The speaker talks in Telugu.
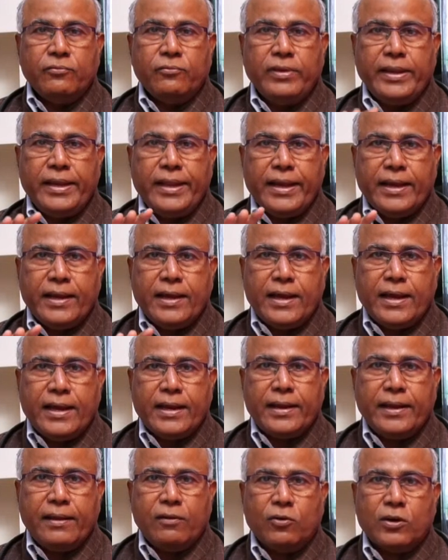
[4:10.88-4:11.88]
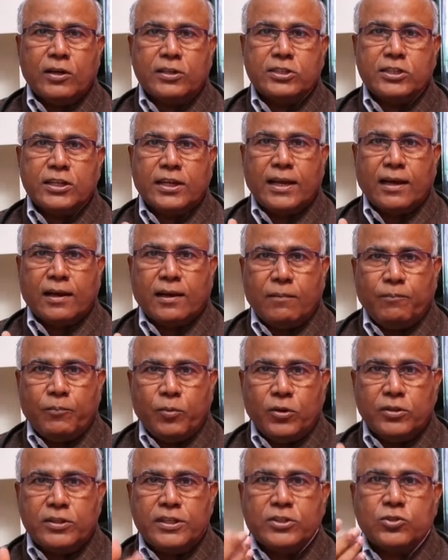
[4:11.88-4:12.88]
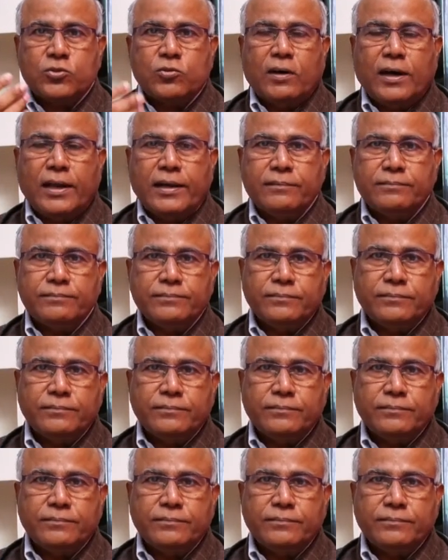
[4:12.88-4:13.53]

వినేగార్ని ఒక చిన్న కప్పులో తీసుకోవాలి